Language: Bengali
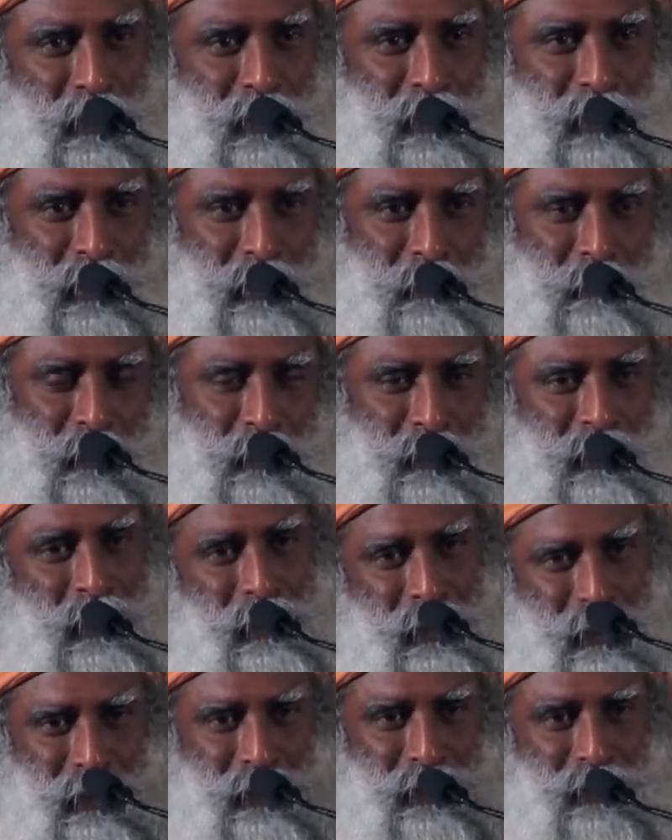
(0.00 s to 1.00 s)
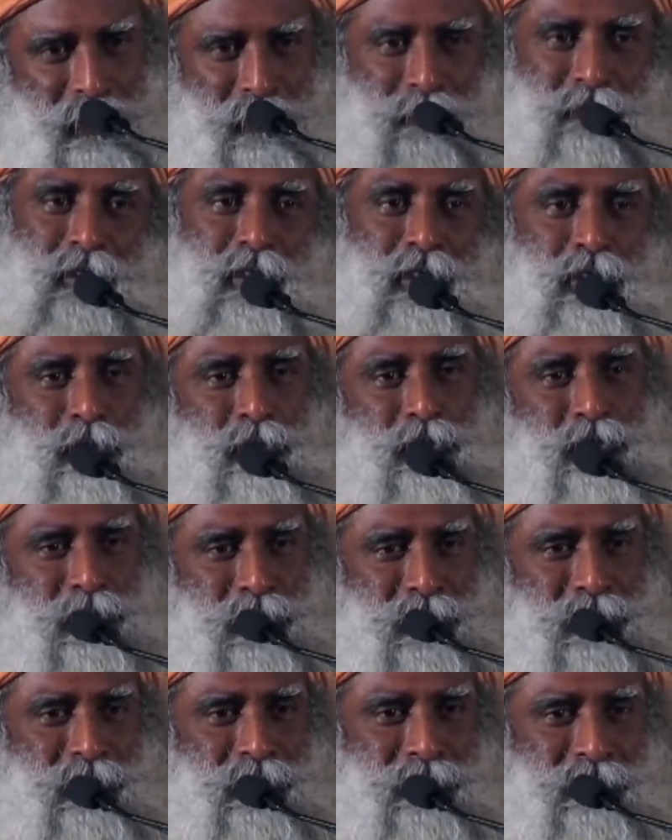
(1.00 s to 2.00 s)
কথা আপনি বলছেন সেটা কি কোনো কাজ
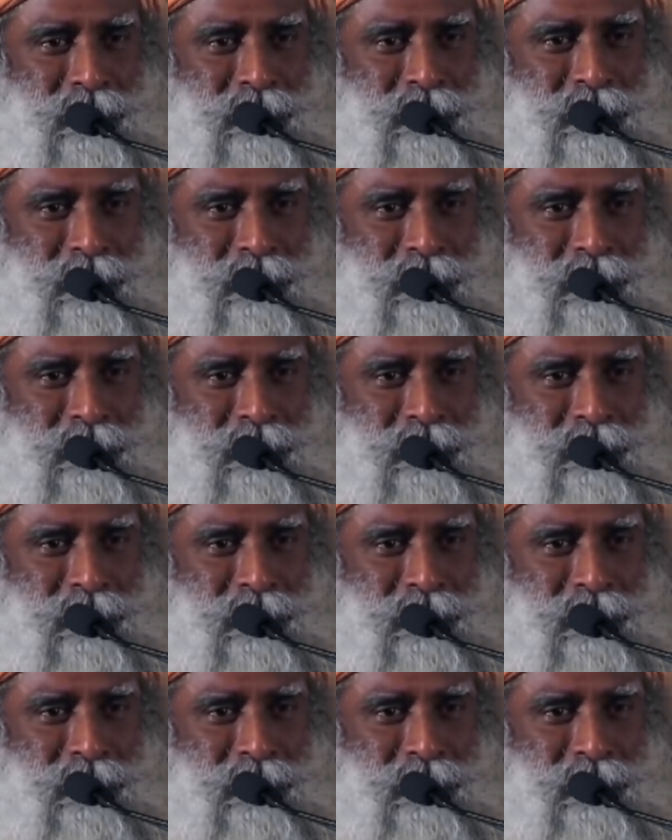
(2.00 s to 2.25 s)
আছে